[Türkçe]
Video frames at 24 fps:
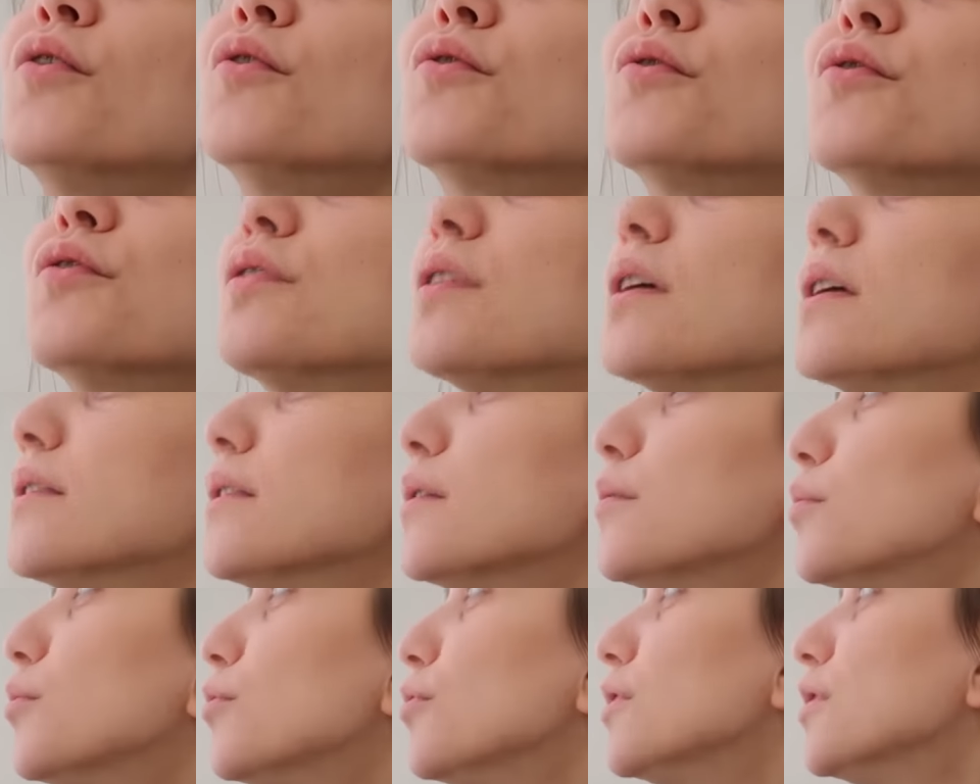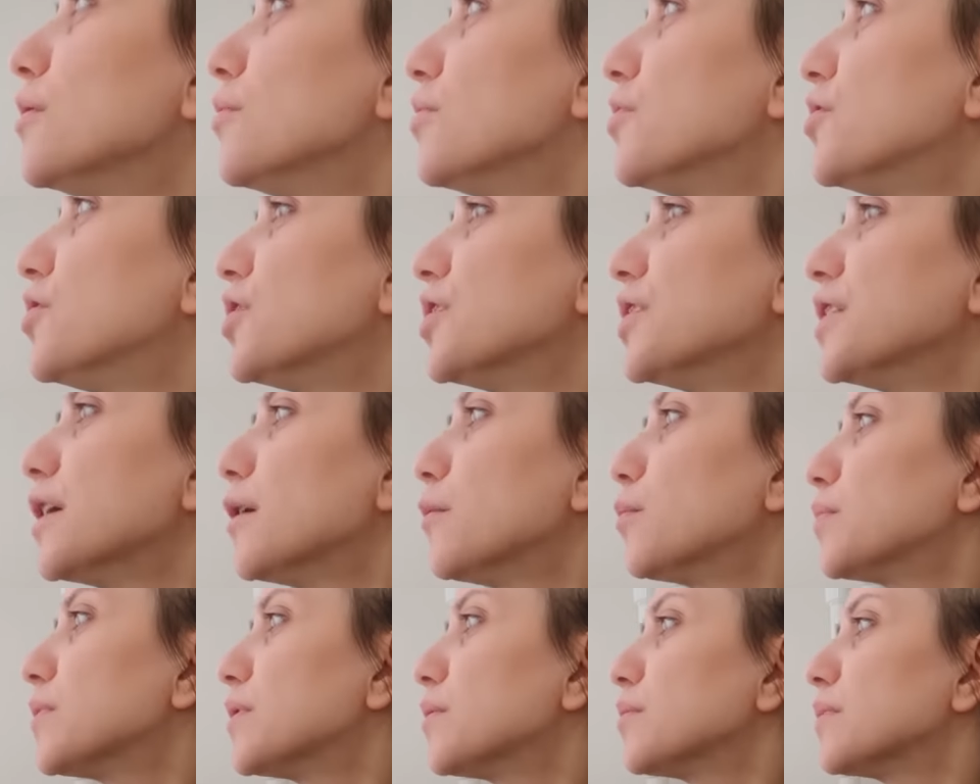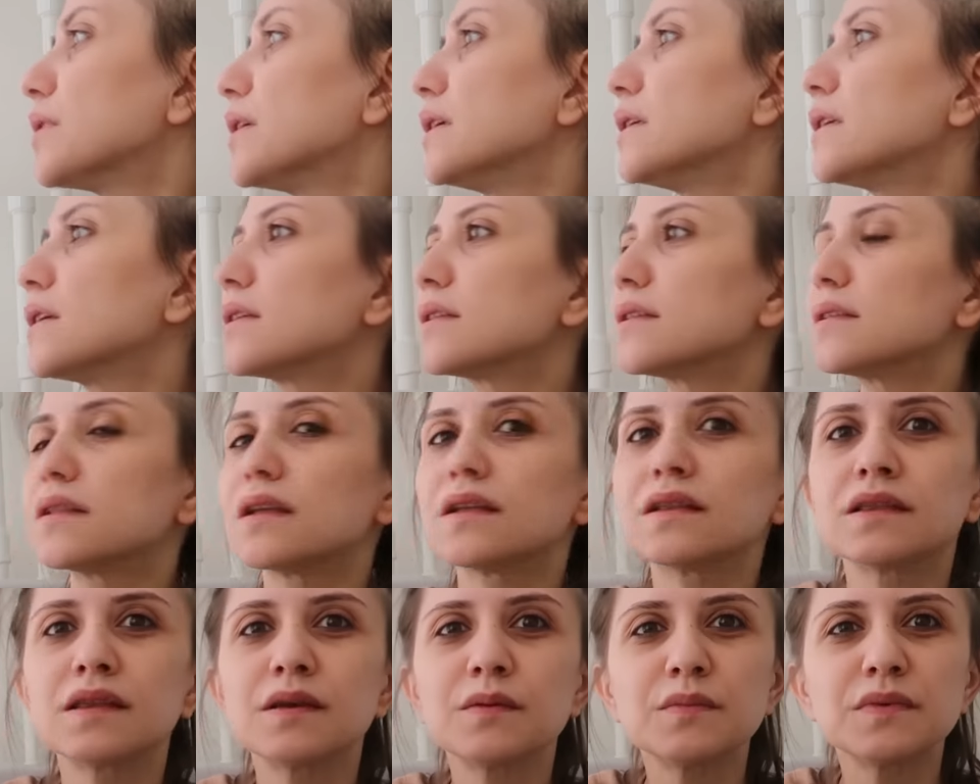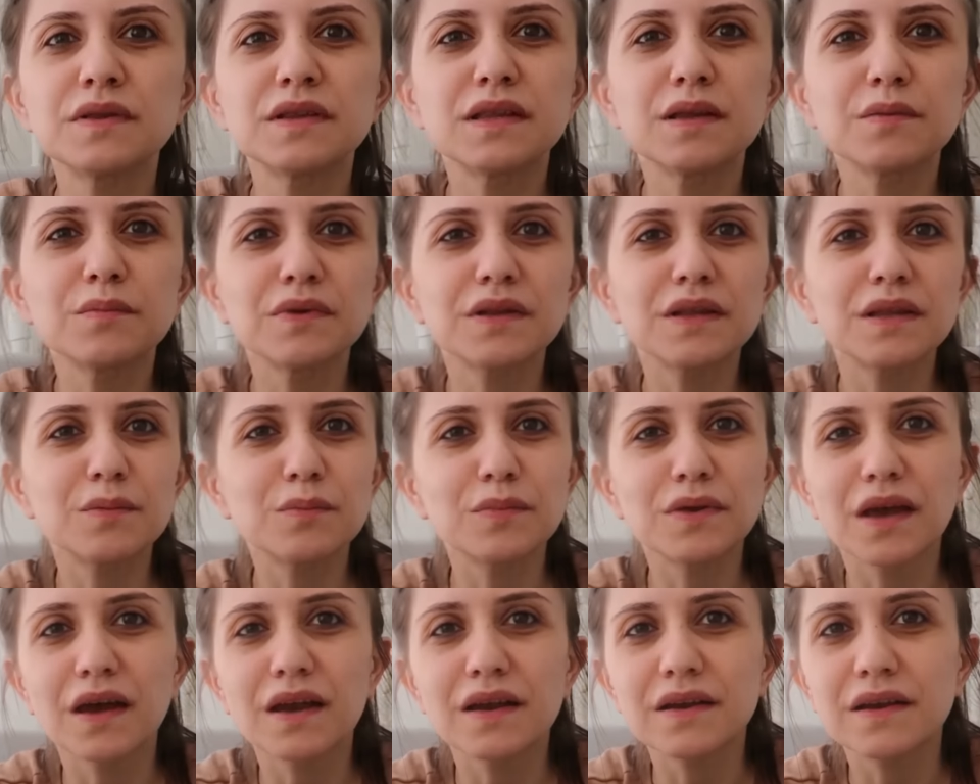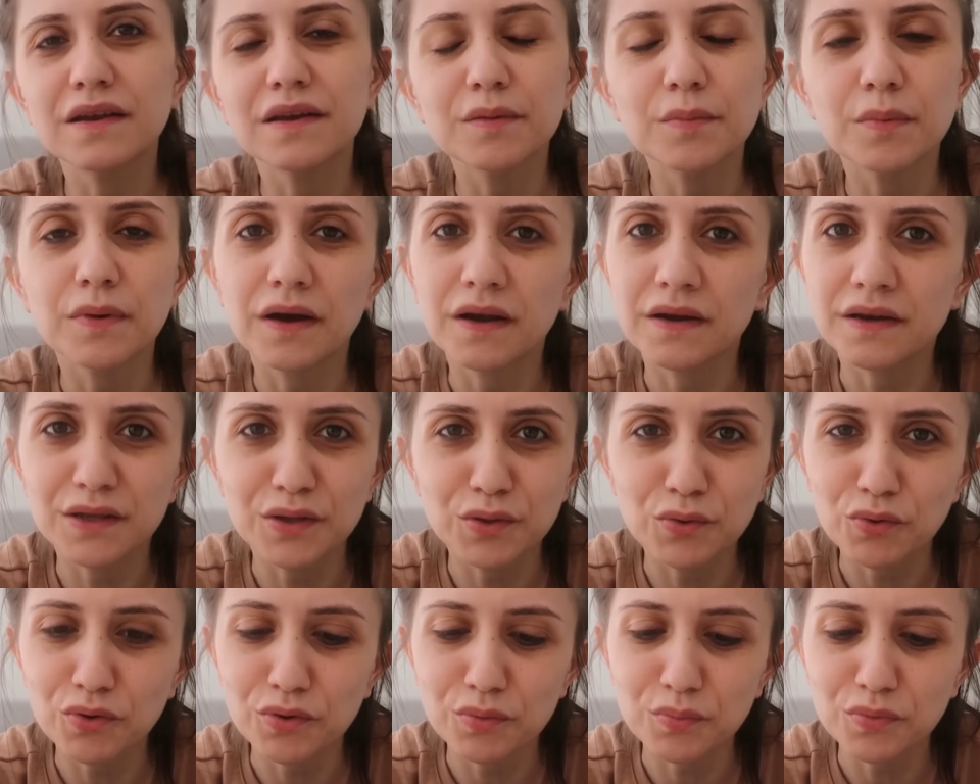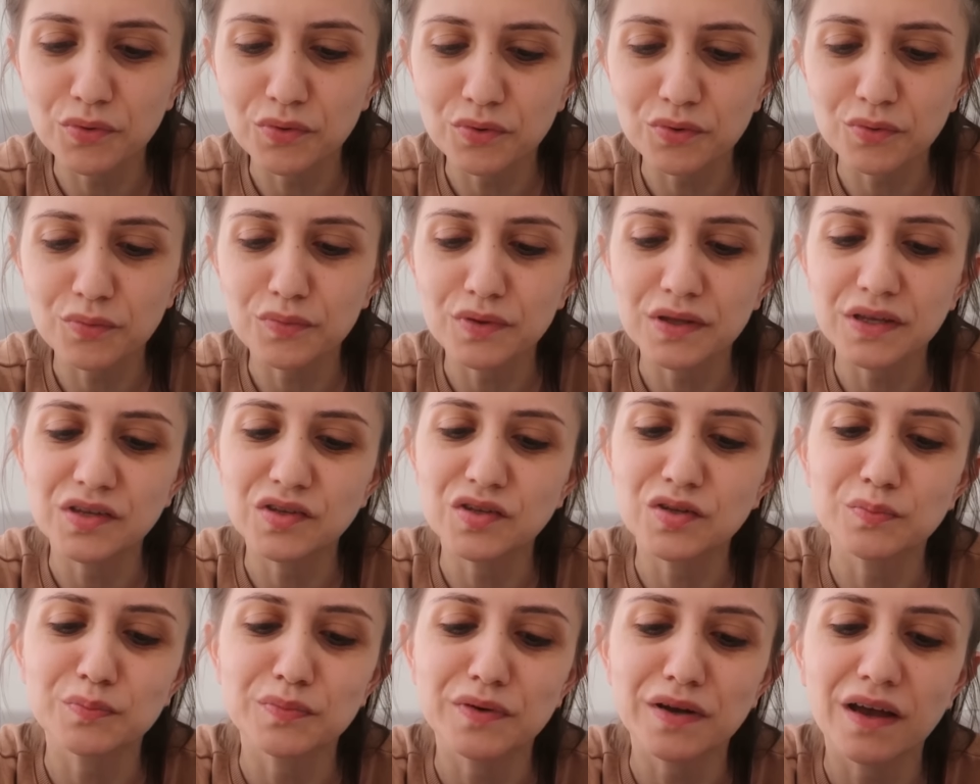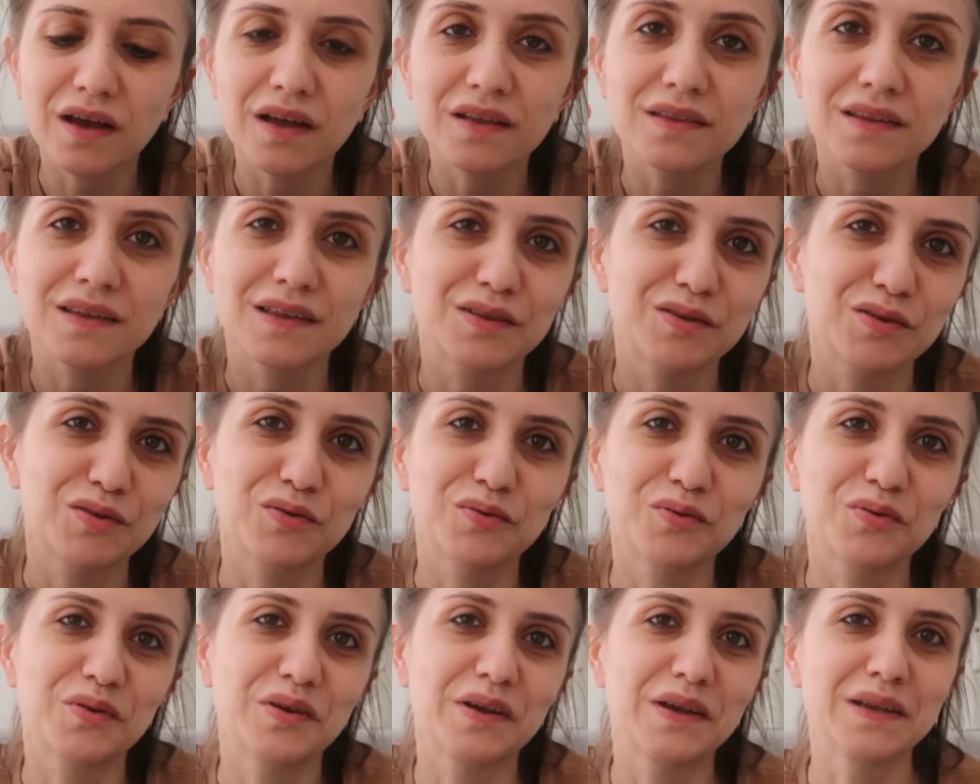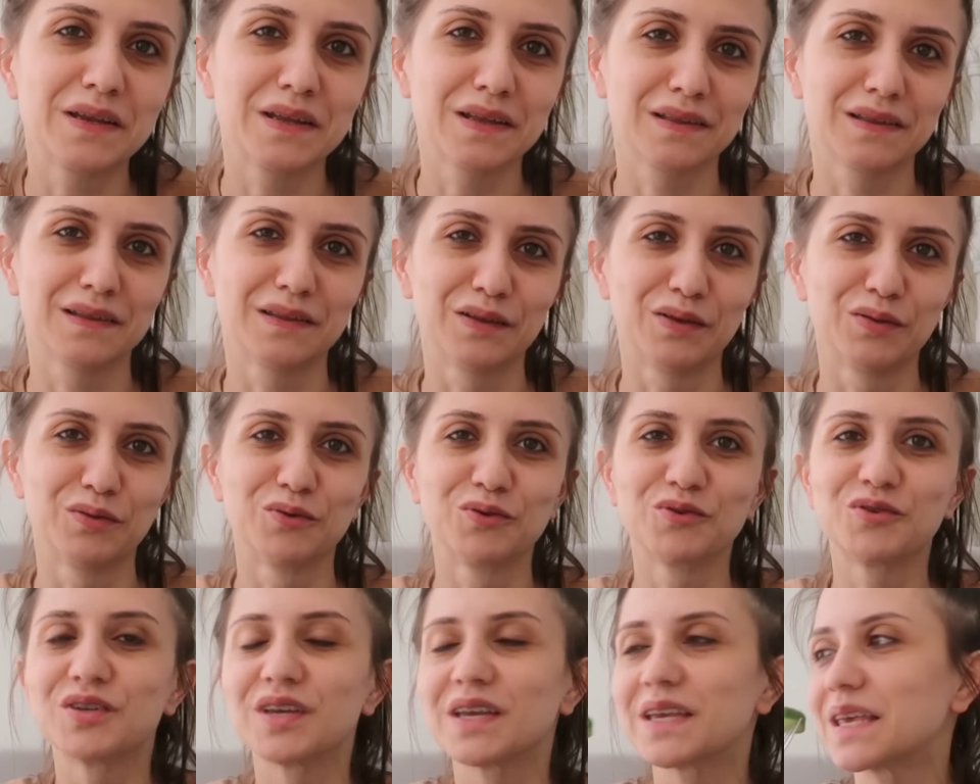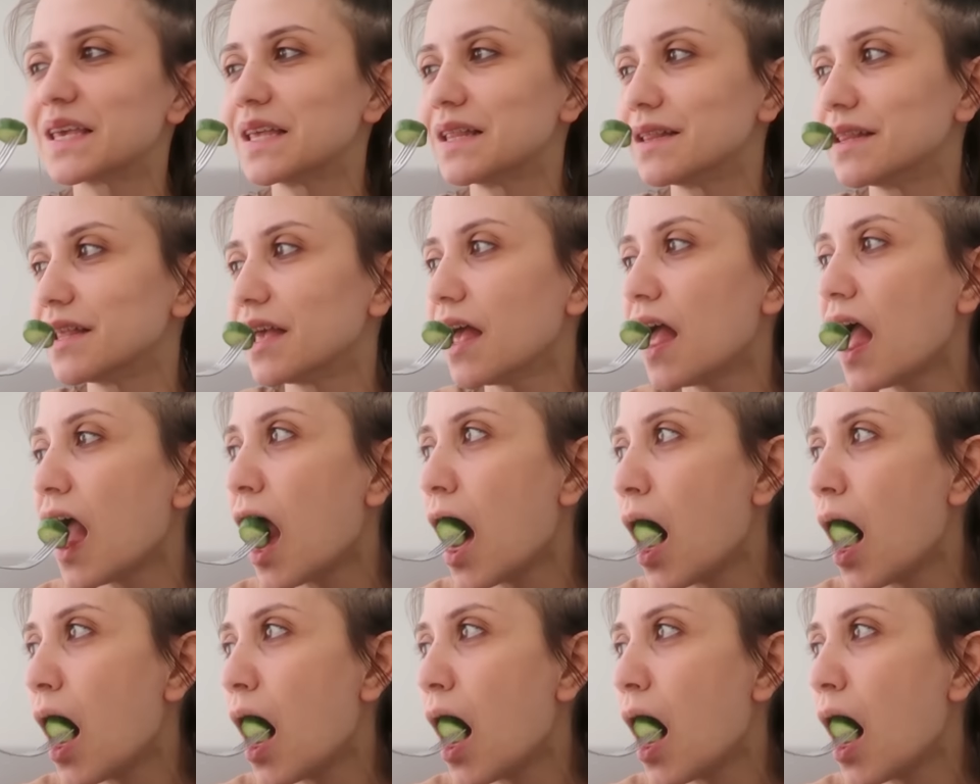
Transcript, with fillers: O yüzden de böyle bir şey yaptım da en azından temizlemediğim yerleri bari görmüyorum da içim rahat ediyor. En azından o şekilde.